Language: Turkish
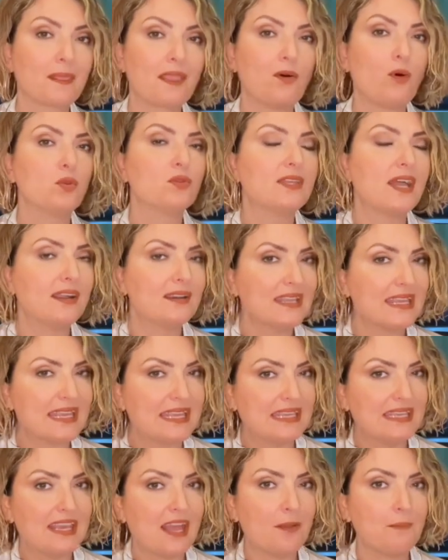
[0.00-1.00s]
onlarla
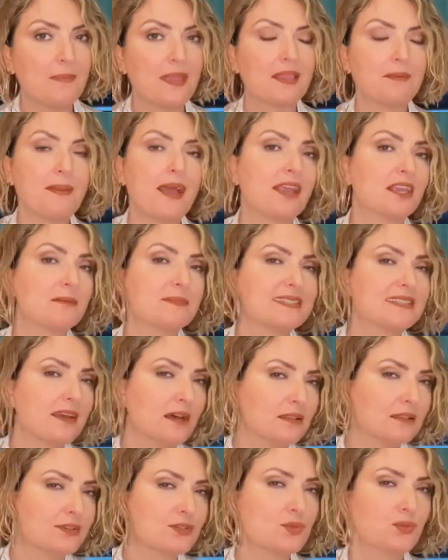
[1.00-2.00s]
ilgilenmek, belki bir
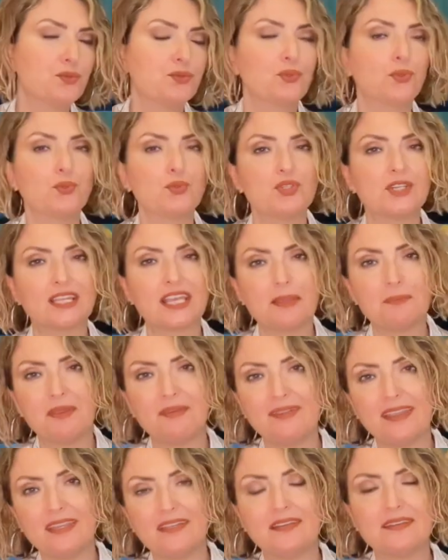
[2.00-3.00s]
sağlık sorunu olacak
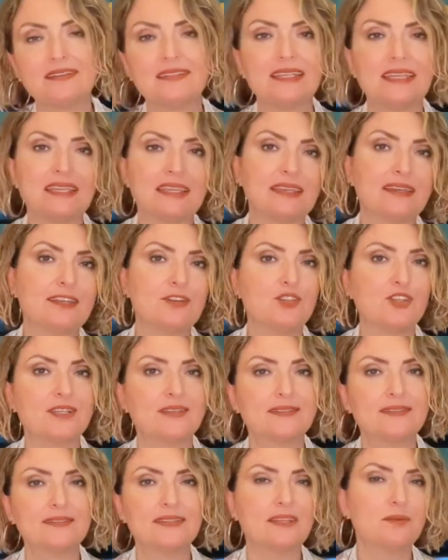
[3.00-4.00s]
ebeveyninize
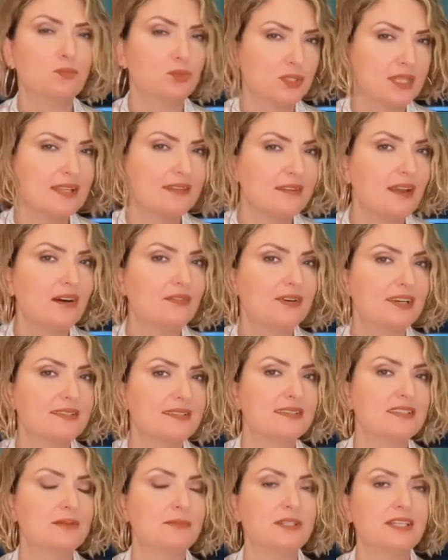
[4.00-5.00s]
ilgileneceksiniz. Yani bunlara daha
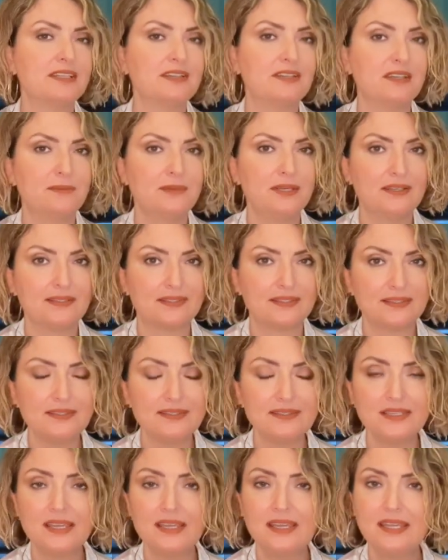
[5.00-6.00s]
fazla zaman
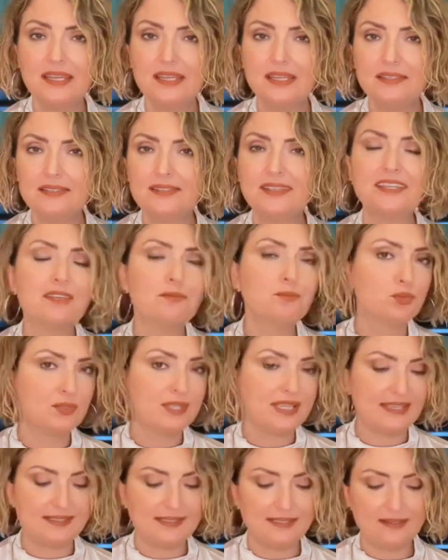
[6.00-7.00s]
ayırabilirsiniz. Nitekim bu
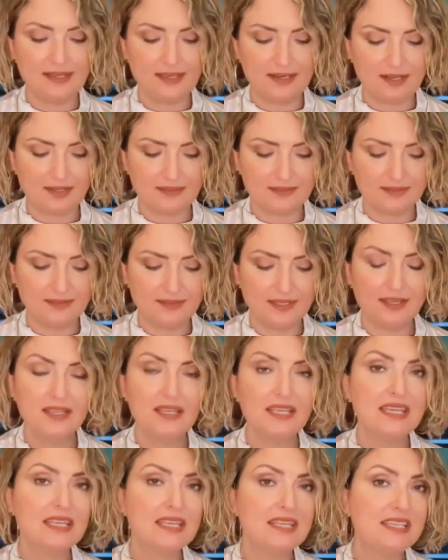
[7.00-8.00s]
tesirler altında
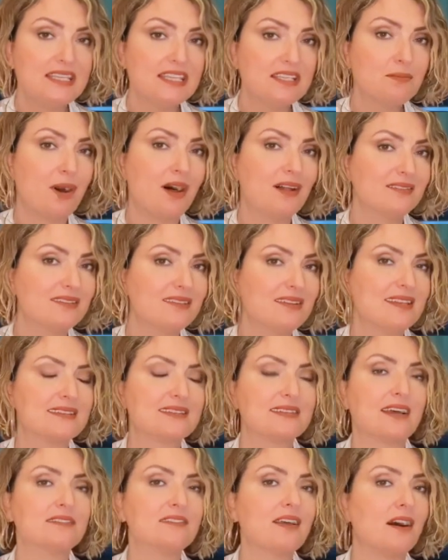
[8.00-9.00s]
26
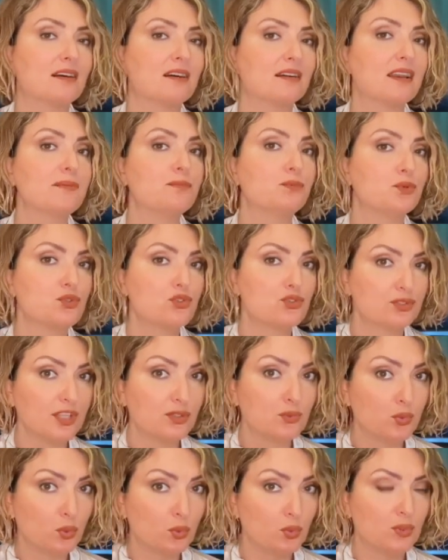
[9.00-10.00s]
Nisan'da Akrep
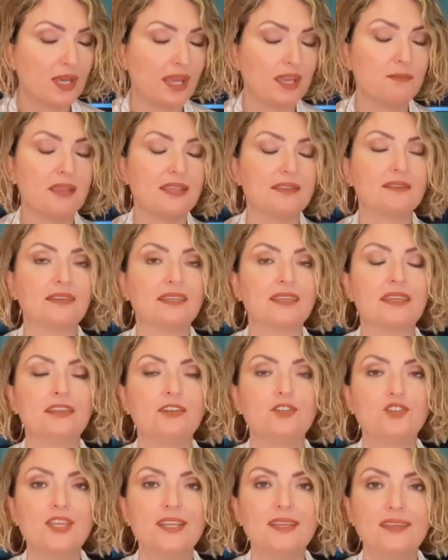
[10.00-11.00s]
Burcu'nda Dolunay meydana
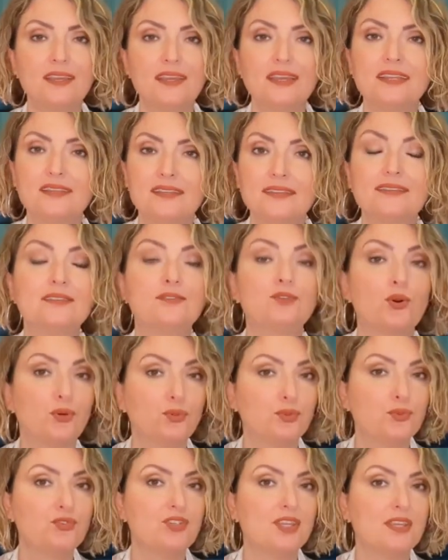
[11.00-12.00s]
gelecek. Sizin
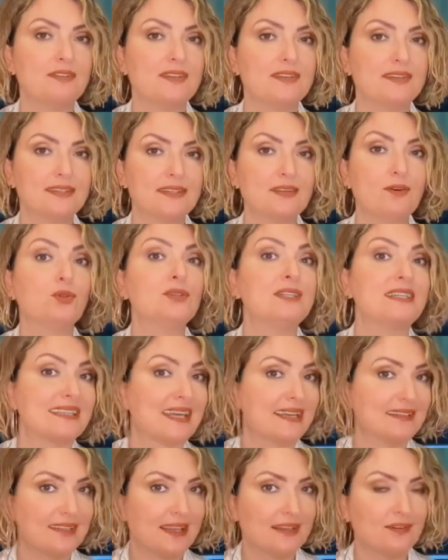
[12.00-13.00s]
dördüncü evinizde o da
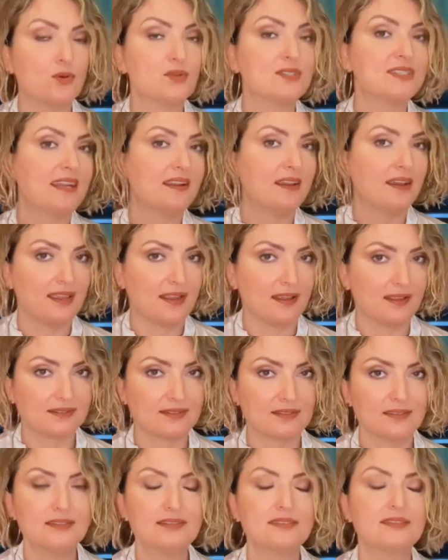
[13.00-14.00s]
zaten özel
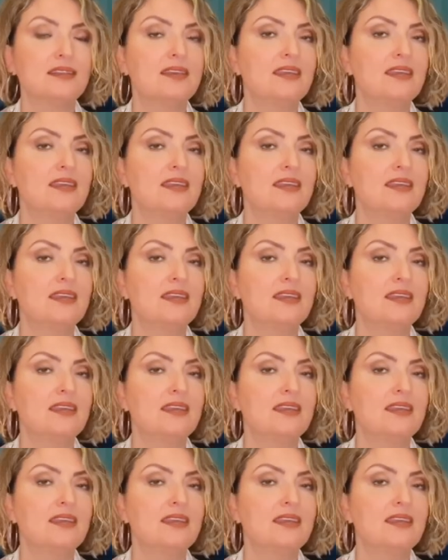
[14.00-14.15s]
hayatınız,